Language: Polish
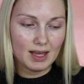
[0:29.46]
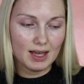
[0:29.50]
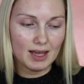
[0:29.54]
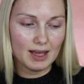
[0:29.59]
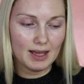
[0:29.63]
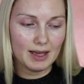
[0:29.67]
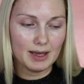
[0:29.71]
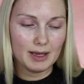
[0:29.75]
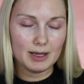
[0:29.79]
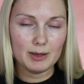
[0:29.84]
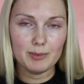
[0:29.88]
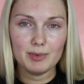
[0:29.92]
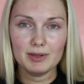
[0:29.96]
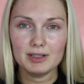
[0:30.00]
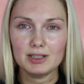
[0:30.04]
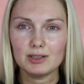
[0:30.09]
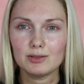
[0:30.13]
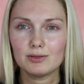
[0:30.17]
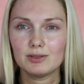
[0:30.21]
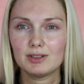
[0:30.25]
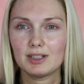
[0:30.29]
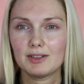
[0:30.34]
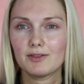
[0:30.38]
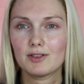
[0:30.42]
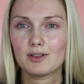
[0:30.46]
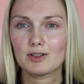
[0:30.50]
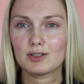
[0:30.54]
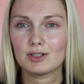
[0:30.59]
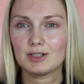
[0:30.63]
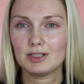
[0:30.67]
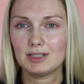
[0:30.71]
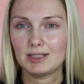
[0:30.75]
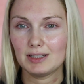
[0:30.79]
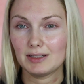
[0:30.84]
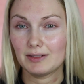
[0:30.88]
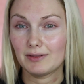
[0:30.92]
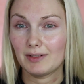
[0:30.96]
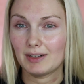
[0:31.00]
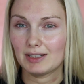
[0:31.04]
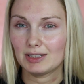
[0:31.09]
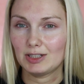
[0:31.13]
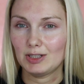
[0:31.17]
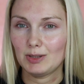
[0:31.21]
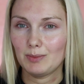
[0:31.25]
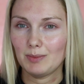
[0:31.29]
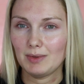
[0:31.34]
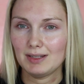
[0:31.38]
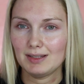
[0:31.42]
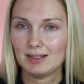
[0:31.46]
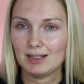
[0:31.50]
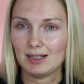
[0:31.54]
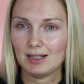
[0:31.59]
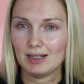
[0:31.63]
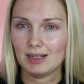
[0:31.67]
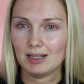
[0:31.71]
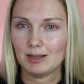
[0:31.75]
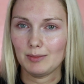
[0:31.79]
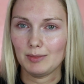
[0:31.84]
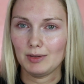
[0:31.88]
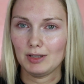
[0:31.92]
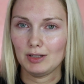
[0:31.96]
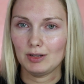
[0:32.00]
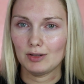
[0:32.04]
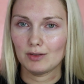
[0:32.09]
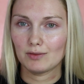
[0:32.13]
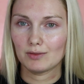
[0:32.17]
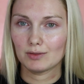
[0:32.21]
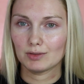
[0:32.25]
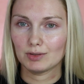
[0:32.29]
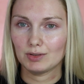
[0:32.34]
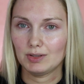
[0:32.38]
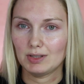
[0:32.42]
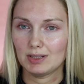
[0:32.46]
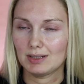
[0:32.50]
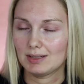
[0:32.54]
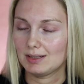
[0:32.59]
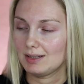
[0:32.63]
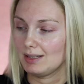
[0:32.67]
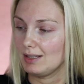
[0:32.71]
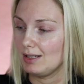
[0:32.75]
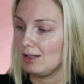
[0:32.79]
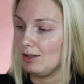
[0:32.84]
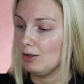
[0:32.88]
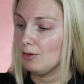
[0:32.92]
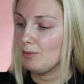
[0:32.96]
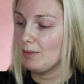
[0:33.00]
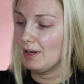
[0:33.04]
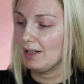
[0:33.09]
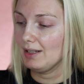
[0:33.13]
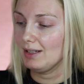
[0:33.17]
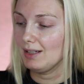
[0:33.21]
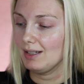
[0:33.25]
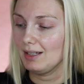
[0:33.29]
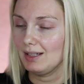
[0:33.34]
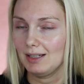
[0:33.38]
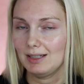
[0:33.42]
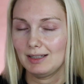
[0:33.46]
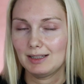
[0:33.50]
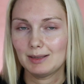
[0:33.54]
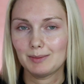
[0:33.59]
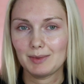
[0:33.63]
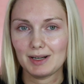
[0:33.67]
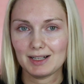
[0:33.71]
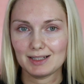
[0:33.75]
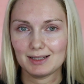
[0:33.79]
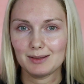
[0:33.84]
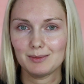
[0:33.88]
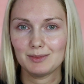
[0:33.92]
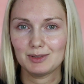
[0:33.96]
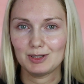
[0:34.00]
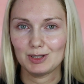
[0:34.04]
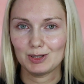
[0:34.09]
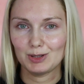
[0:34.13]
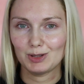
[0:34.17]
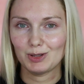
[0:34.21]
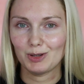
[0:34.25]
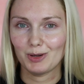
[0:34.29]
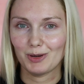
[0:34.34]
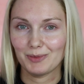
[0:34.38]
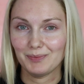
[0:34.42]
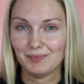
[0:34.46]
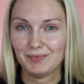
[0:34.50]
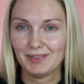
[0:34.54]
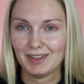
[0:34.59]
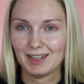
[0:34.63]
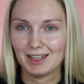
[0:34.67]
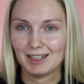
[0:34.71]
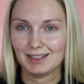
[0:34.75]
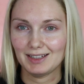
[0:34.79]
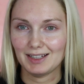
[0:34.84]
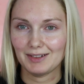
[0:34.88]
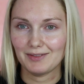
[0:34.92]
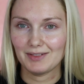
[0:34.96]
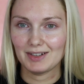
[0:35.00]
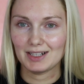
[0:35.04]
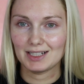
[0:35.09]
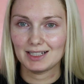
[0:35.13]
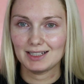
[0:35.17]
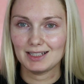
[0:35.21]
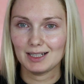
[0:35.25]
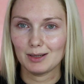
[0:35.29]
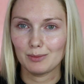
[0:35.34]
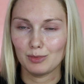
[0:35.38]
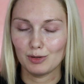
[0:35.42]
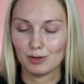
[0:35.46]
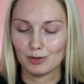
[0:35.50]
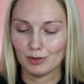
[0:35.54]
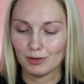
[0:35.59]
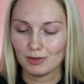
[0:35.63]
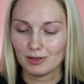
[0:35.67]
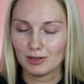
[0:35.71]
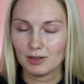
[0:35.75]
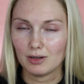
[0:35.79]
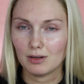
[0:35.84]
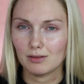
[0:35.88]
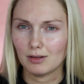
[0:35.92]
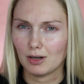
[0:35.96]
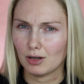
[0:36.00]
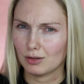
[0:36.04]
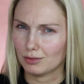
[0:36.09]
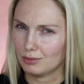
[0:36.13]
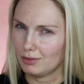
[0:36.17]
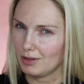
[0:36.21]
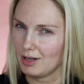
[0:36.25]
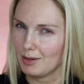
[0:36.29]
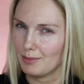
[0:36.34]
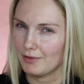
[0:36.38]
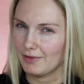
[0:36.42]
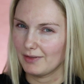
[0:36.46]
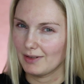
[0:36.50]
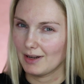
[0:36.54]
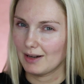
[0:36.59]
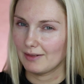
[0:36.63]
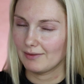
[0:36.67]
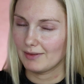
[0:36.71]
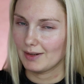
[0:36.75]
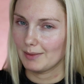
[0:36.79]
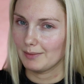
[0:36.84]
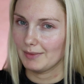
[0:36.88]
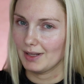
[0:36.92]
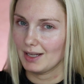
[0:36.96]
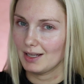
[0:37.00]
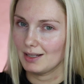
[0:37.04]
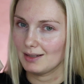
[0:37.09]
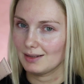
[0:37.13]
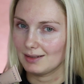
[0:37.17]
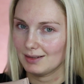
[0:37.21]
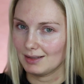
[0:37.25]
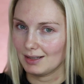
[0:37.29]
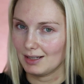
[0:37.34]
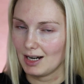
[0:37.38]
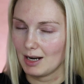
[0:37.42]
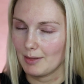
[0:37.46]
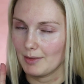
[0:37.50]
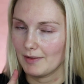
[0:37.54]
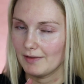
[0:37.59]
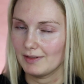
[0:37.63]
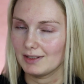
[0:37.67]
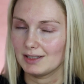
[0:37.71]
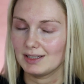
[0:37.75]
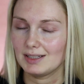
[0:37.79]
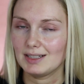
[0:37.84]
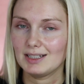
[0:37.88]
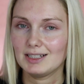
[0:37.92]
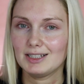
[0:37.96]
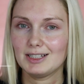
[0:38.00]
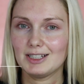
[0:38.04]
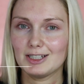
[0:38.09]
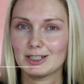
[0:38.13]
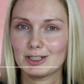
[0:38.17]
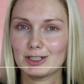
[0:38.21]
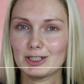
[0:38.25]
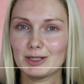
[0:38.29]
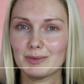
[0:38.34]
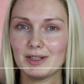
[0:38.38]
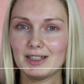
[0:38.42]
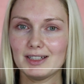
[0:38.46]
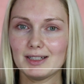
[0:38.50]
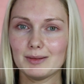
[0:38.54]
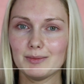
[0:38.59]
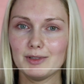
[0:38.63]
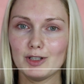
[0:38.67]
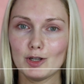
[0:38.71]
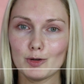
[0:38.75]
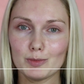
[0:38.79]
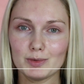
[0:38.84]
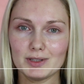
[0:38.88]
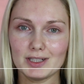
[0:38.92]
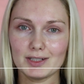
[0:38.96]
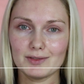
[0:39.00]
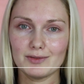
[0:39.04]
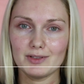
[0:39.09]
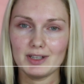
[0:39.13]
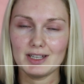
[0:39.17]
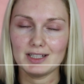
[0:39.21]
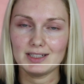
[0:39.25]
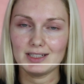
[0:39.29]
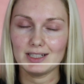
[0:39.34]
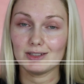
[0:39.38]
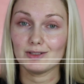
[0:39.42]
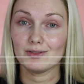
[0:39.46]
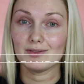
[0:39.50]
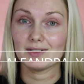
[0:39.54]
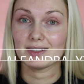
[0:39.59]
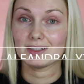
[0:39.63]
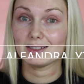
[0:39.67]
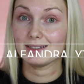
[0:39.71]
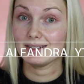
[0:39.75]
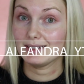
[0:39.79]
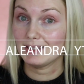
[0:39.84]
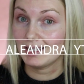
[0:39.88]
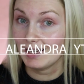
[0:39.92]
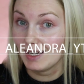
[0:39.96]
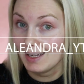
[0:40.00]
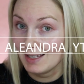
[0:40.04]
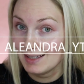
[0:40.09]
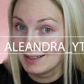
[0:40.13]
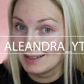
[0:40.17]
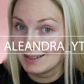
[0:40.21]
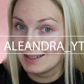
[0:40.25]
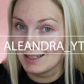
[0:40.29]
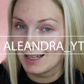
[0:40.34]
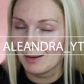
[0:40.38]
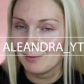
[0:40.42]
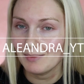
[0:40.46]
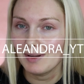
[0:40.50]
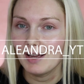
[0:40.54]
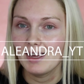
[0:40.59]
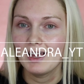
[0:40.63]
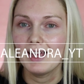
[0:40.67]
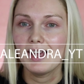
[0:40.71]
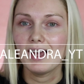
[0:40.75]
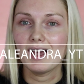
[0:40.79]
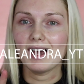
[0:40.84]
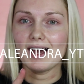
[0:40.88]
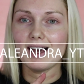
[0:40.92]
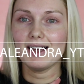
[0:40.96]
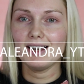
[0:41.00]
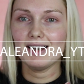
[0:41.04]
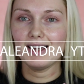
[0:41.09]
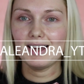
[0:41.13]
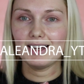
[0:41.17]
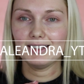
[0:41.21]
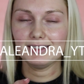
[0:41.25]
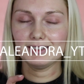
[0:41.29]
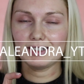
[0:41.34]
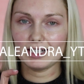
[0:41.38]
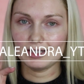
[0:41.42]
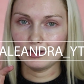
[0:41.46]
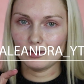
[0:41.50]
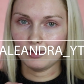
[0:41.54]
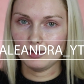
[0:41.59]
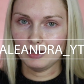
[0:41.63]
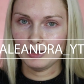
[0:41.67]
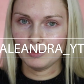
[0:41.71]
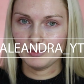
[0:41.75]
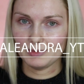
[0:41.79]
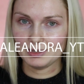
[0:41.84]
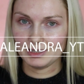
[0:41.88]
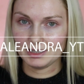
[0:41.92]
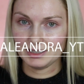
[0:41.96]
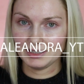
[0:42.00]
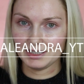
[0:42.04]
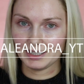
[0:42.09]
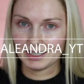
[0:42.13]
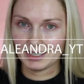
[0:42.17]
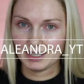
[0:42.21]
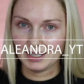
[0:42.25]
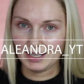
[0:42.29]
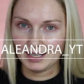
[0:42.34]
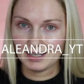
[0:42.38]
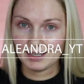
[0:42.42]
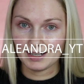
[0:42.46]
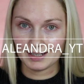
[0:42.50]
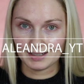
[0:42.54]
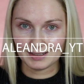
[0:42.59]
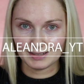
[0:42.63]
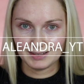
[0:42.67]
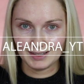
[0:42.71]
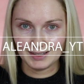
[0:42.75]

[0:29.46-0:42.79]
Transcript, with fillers: E, I będę tutaj wykorzystywać między innymi nowość z Lumen i tym razem będzie to e, ta wersja Blur, o której mówiłam Wam na Instagramie, więc jeśli jeszcze mnie tam nie obserwujecie, to Was zachęcam. Aleandra Dolny Myślnik YT.